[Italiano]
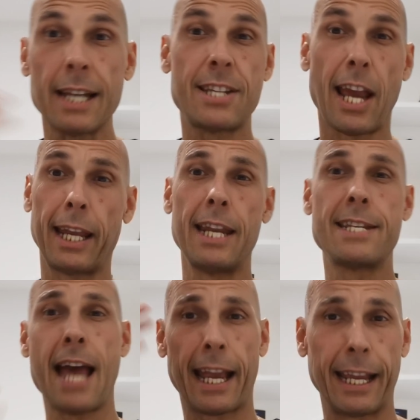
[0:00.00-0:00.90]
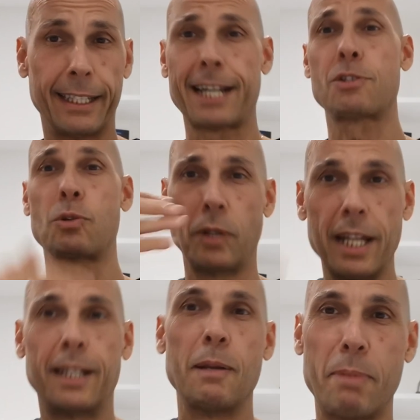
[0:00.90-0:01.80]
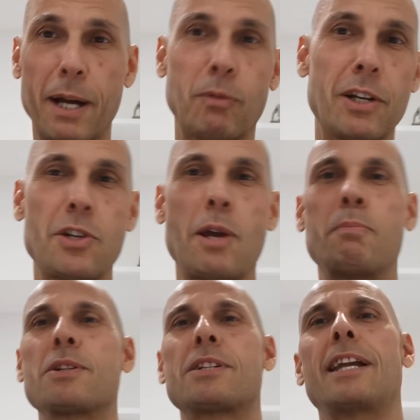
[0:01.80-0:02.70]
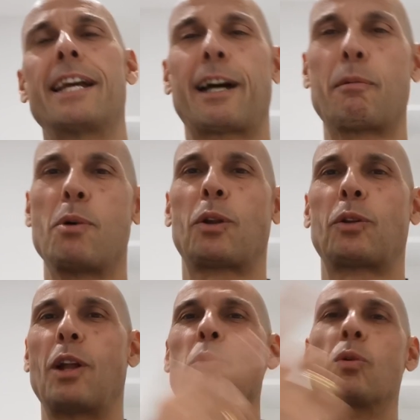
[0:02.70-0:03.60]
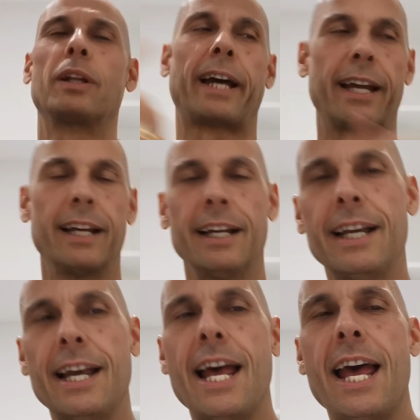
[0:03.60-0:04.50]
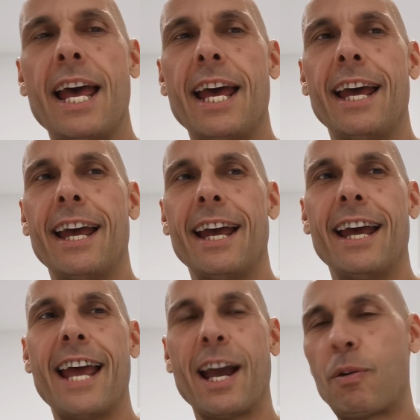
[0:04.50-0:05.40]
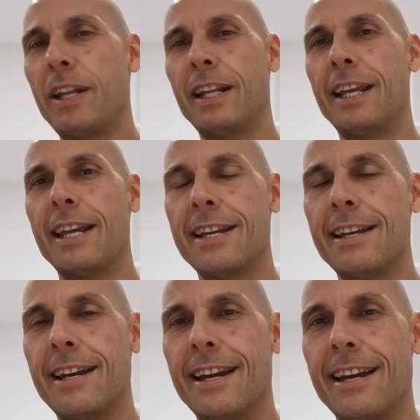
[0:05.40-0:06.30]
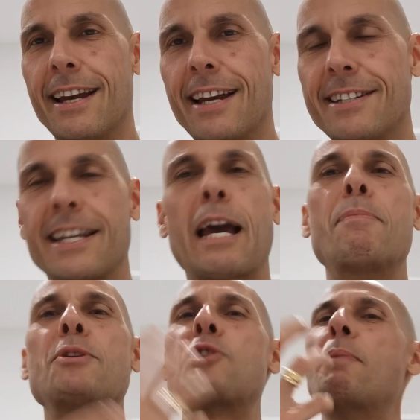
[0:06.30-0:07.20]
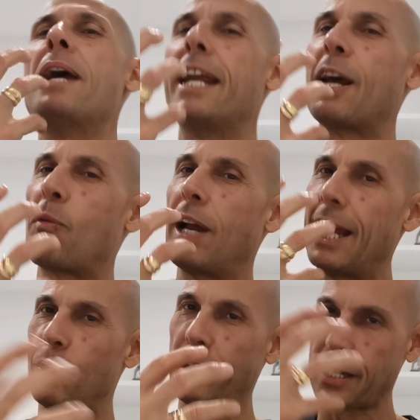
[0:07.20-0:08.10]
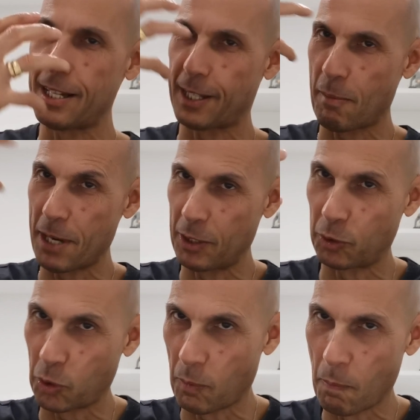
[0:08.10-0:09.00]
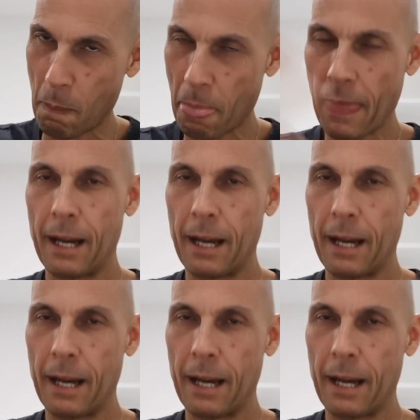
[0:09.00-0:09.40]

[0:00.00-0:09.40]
c'è chi dice anche tre scudetti per una Champions League, rapporto da 1 a 3, e, eh, e quindi eh, si capisce bene qual è l'orientamento